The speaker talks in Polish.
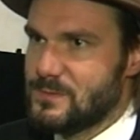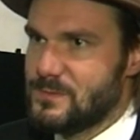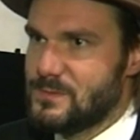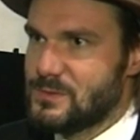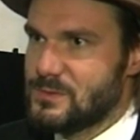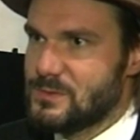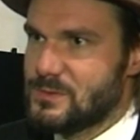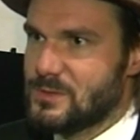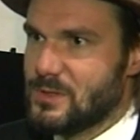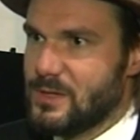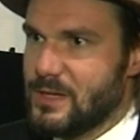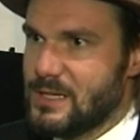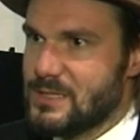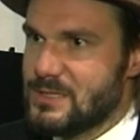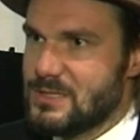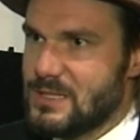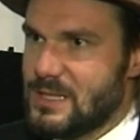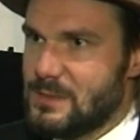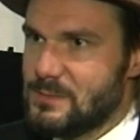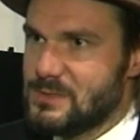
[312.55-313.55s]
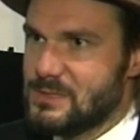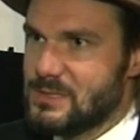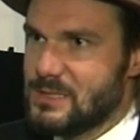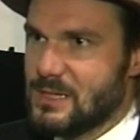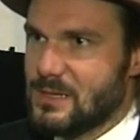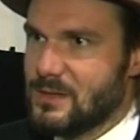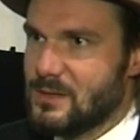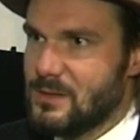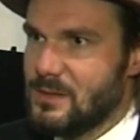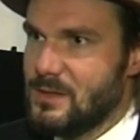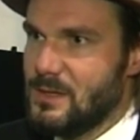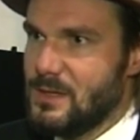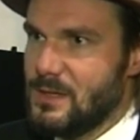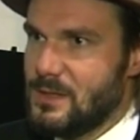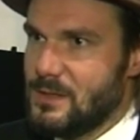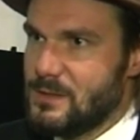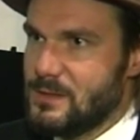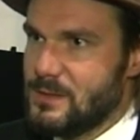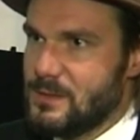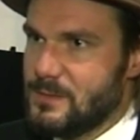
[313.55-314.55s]
Wrzut kojarzy nam się jako
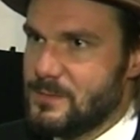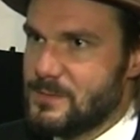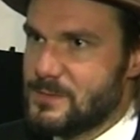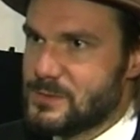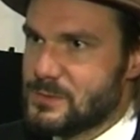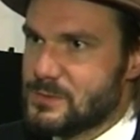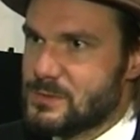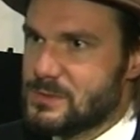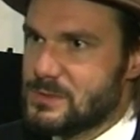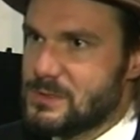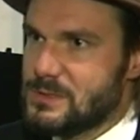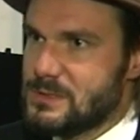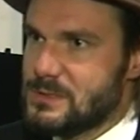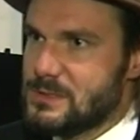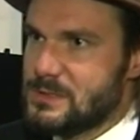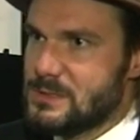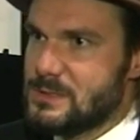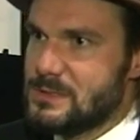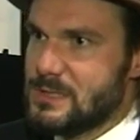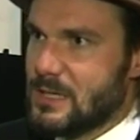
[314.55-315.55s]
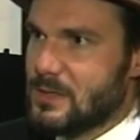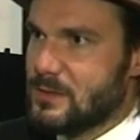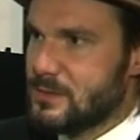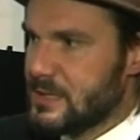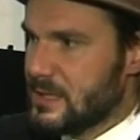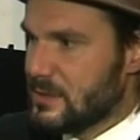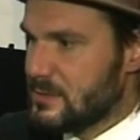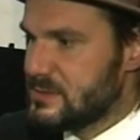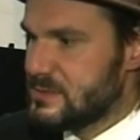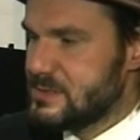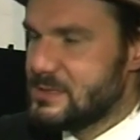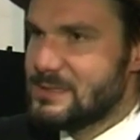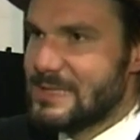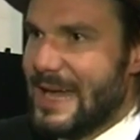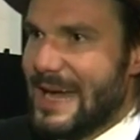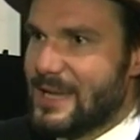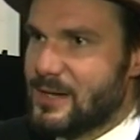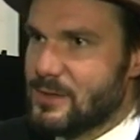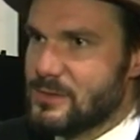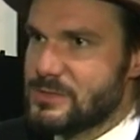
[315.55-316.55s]
e, wrzut, e, jako jakoś
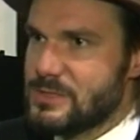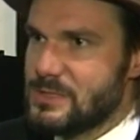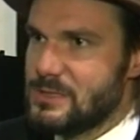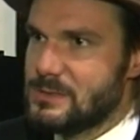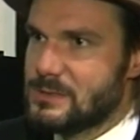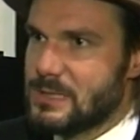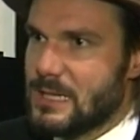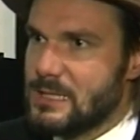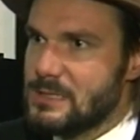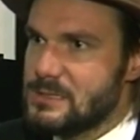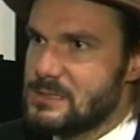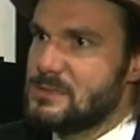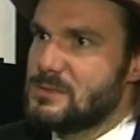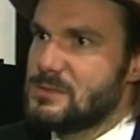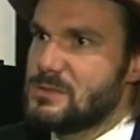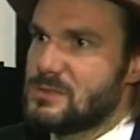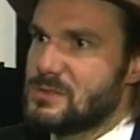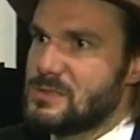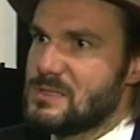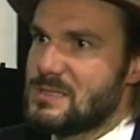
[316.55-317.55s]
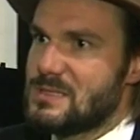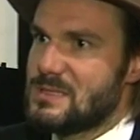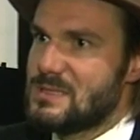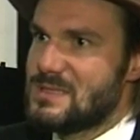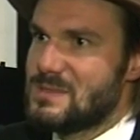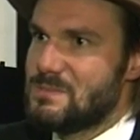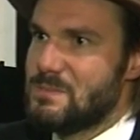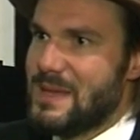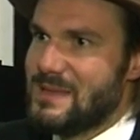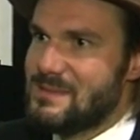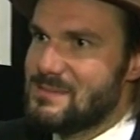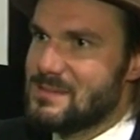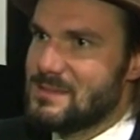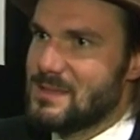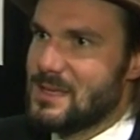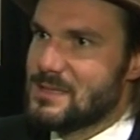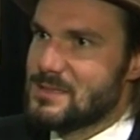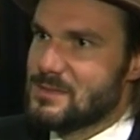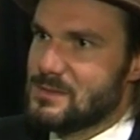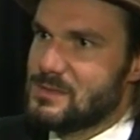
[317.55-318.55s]
narośl, tak? czyli coś, co jest
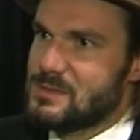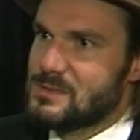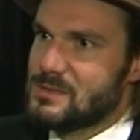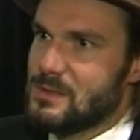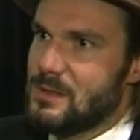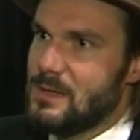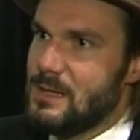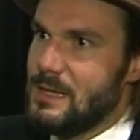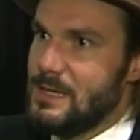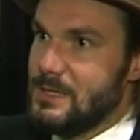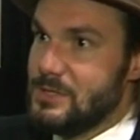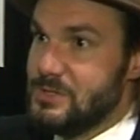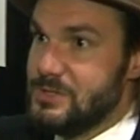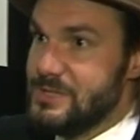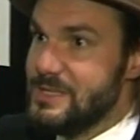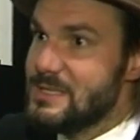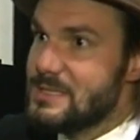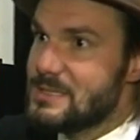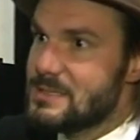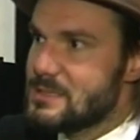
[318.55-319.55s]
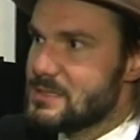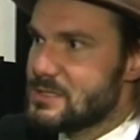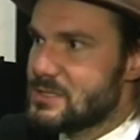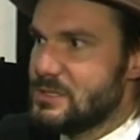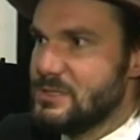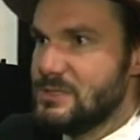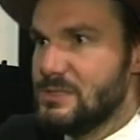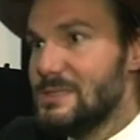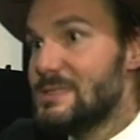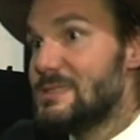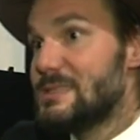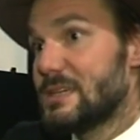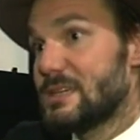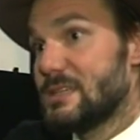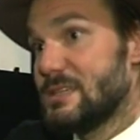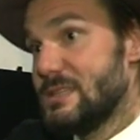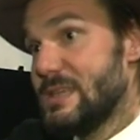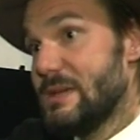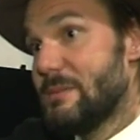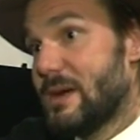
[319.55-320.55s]
zbędne, coś, co nic, czyli nic, jak
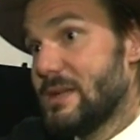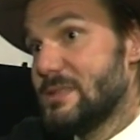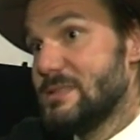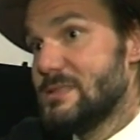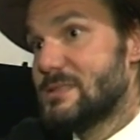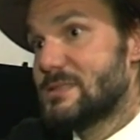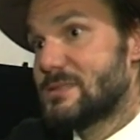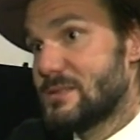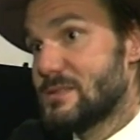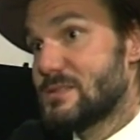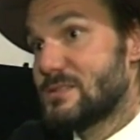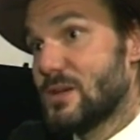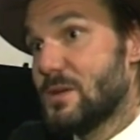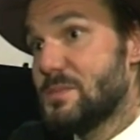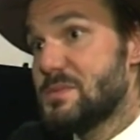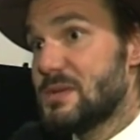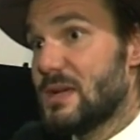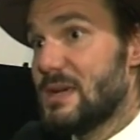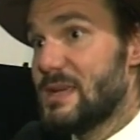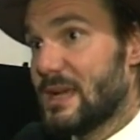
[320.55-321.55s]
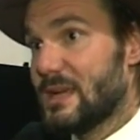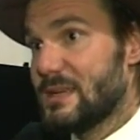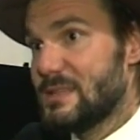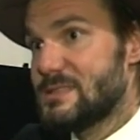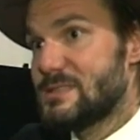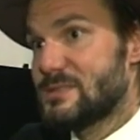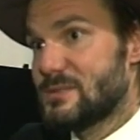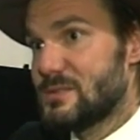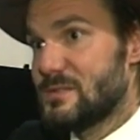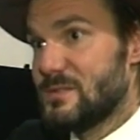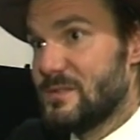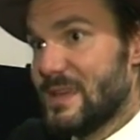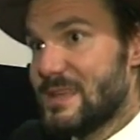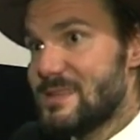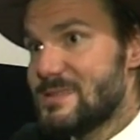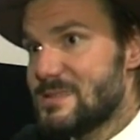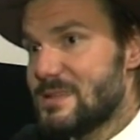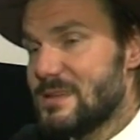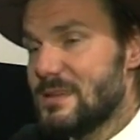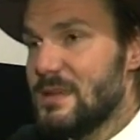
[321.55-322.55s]
nie ma nic, to jest dobrze, a jak jest coś
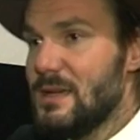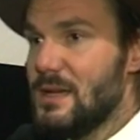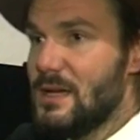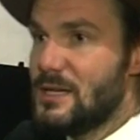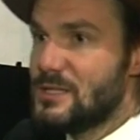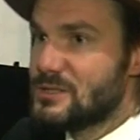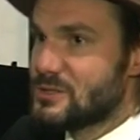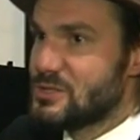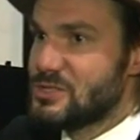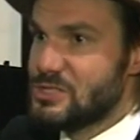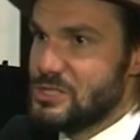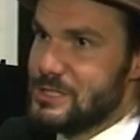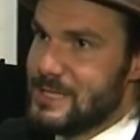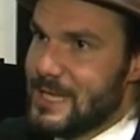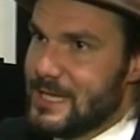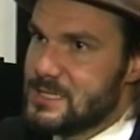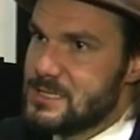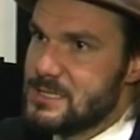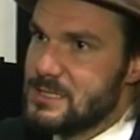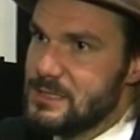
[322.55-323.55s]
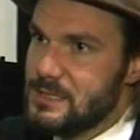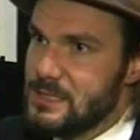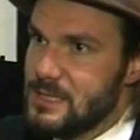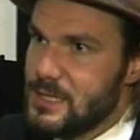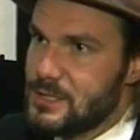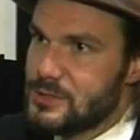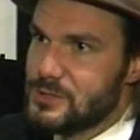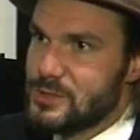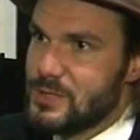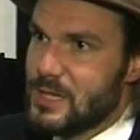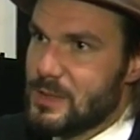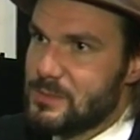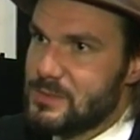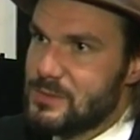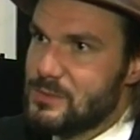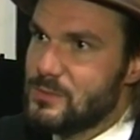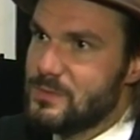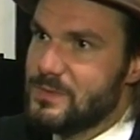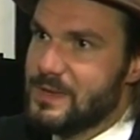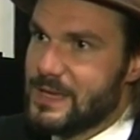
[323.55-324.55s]
więcej, coś inaczej, to to jakby
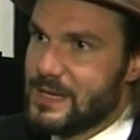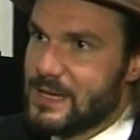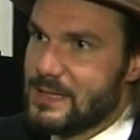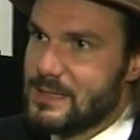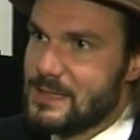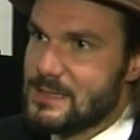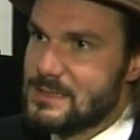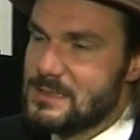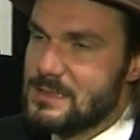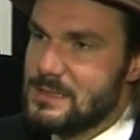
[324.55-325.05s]
uwiera nas.